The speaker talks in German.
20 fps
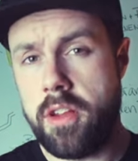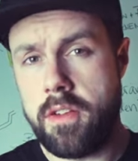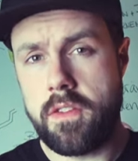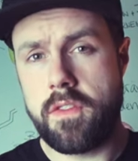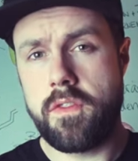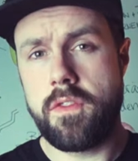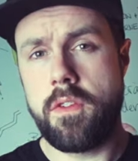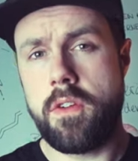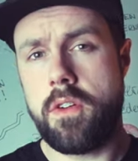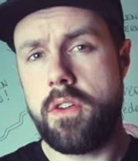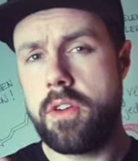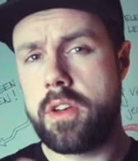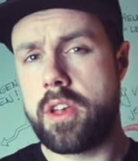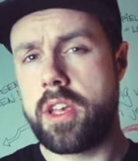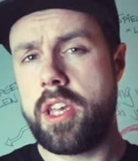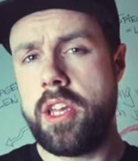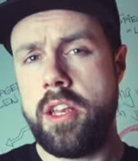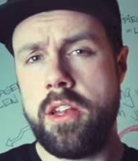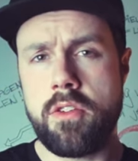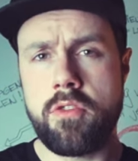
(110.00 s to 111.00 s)
Stellt euch vor,
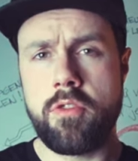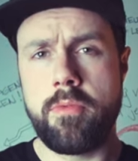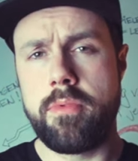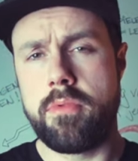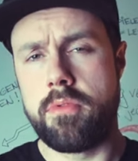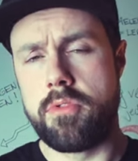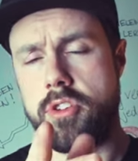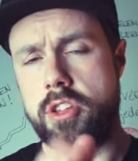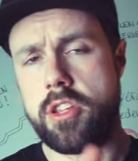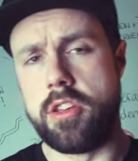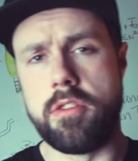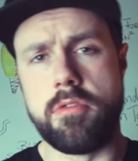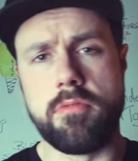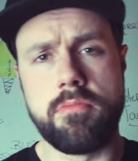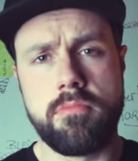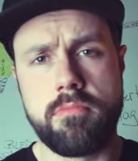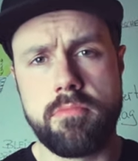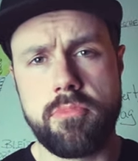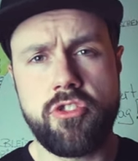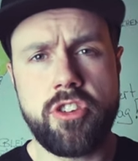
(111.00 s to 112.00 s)
eure Kita-Gruppe und
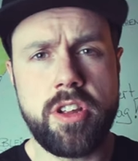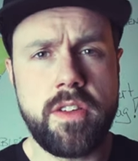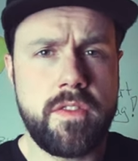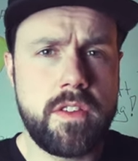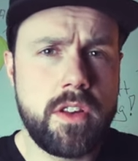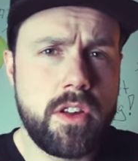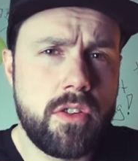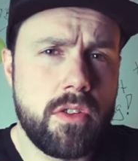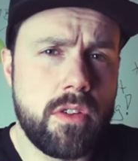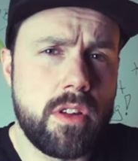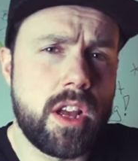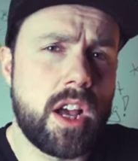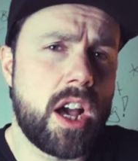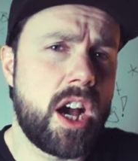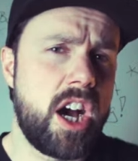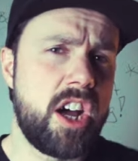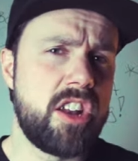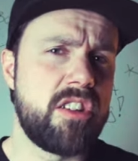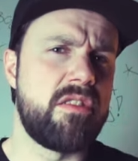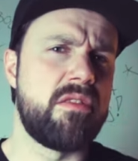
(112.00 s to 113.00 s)
ihr beschäftigt euch
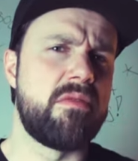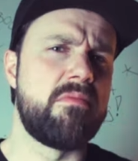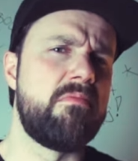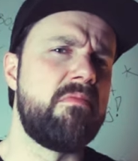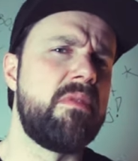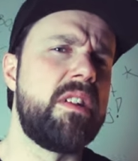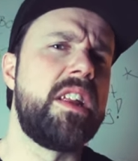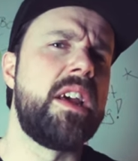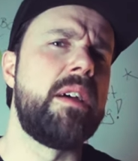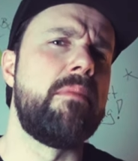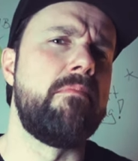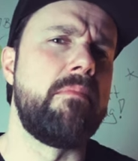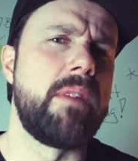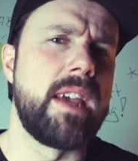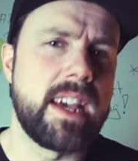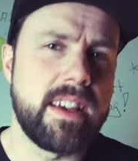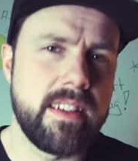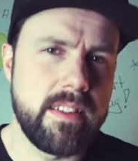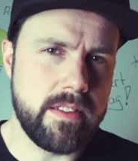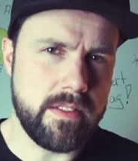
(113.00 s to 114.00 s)
gerade mit der
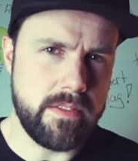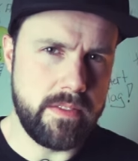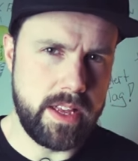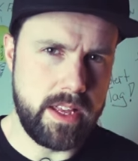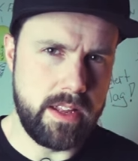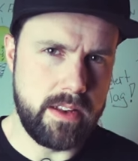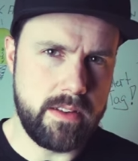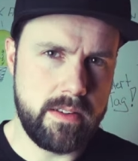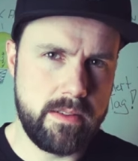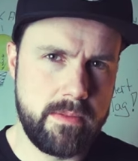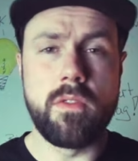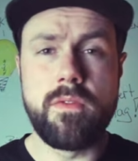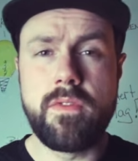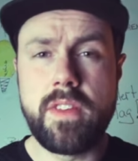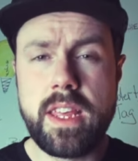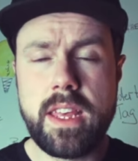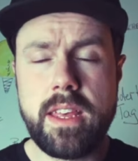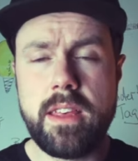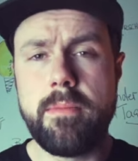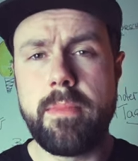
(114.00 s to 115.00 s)
Meereswelt. Und
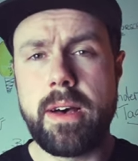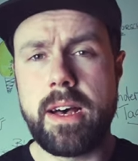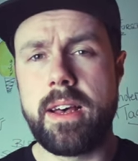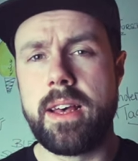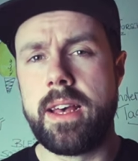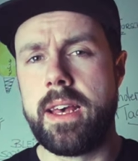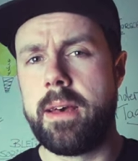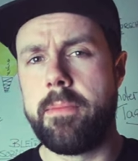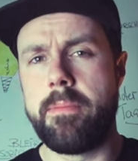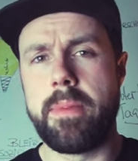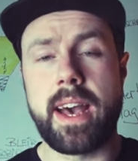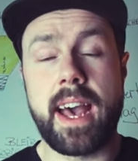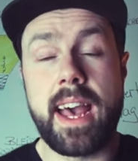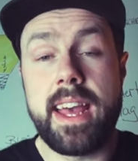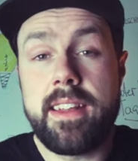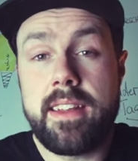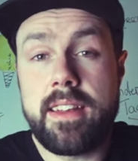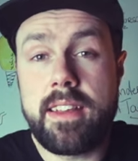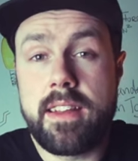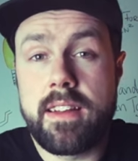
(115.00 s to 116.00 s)
wie immer
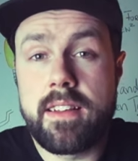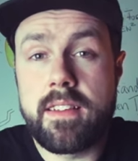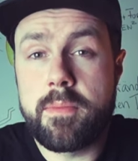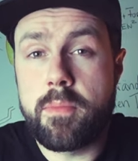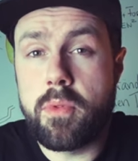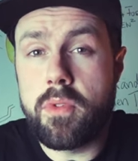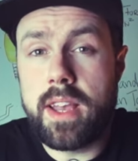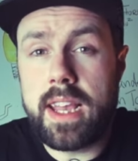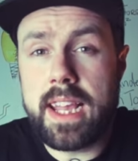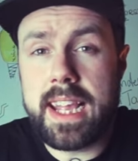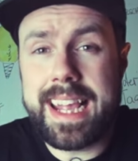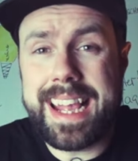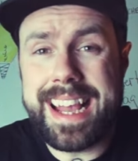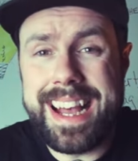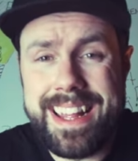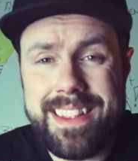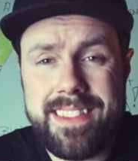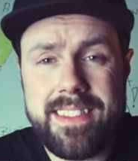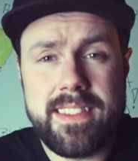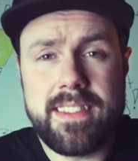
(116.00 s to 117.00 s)
bereitet ihr das Projekt
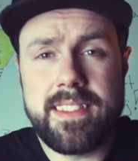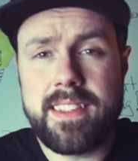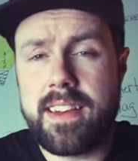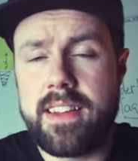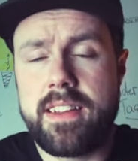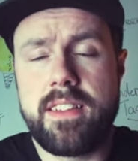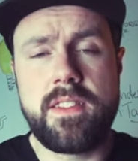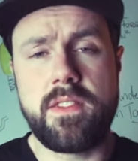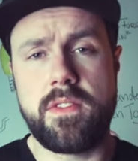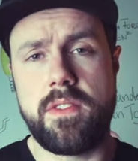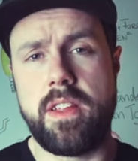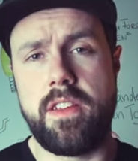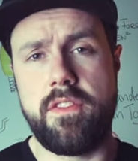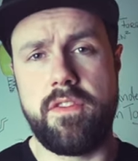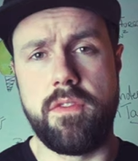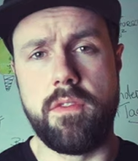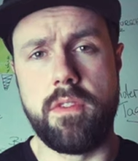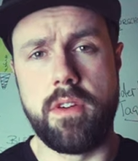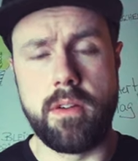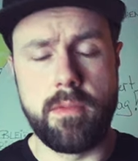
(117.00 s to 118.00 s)
ganz
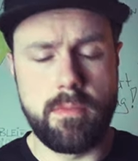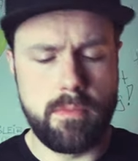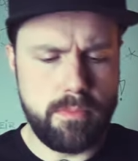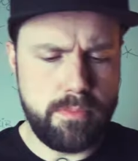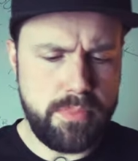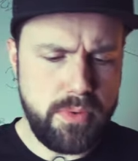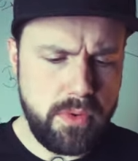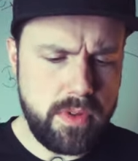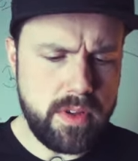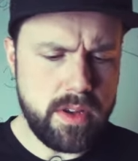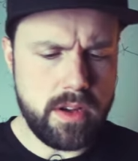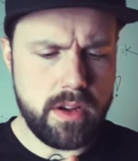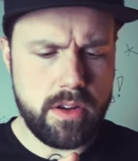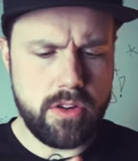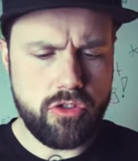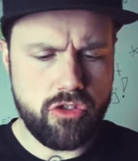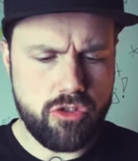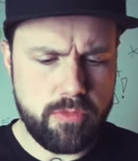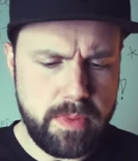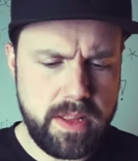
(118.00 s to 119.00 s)
traditionell vor.
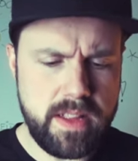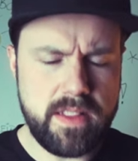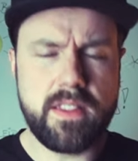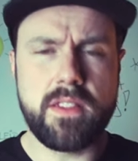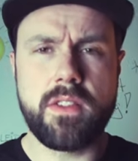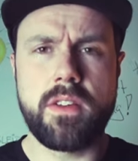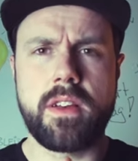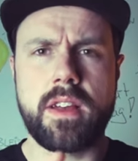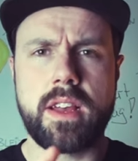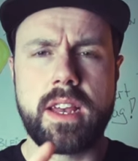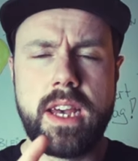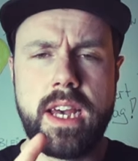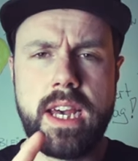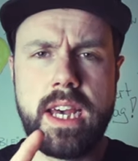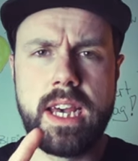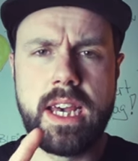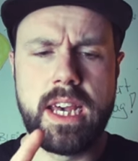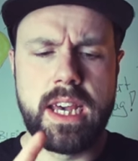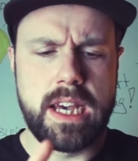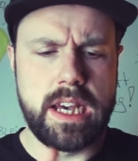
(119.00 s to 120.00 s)
Bücher, Spielzeug,
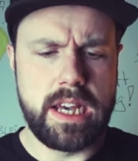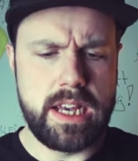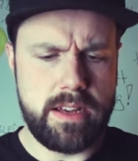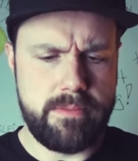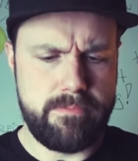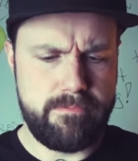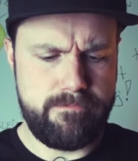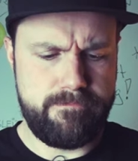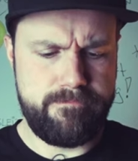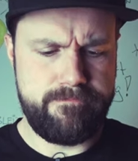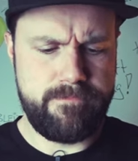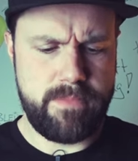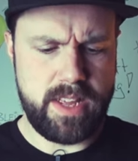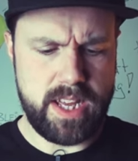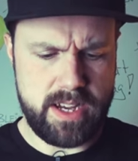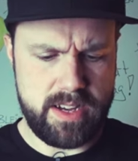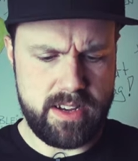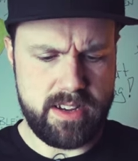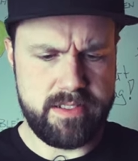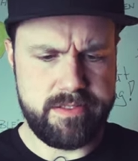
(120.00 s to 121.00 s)
ähm,
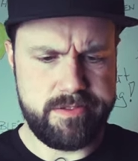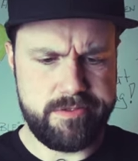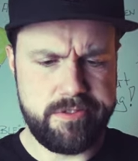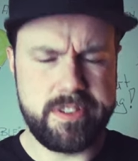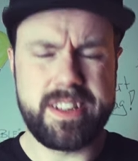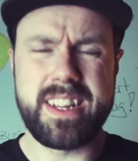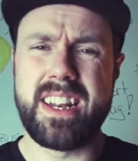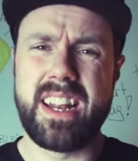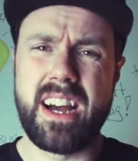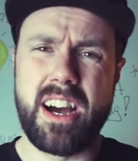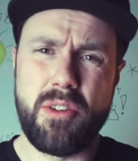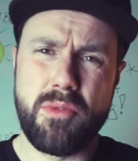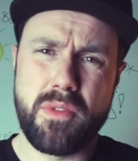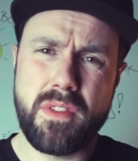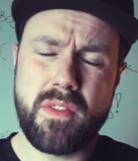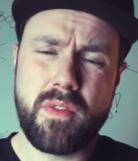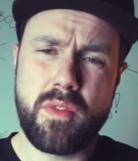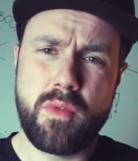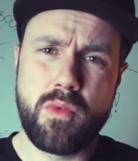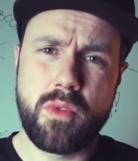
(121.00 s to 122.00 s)
ja, und den
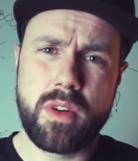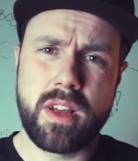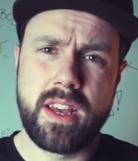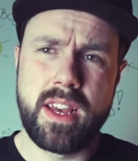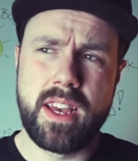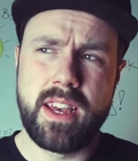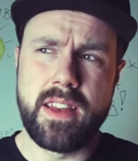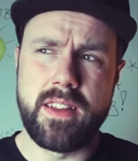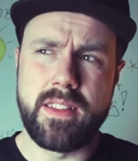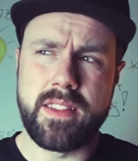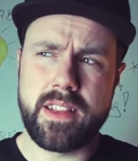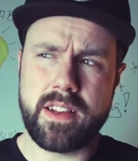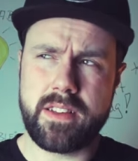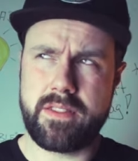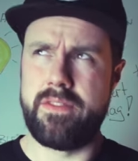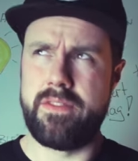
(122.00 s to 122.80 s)
Ausflug ins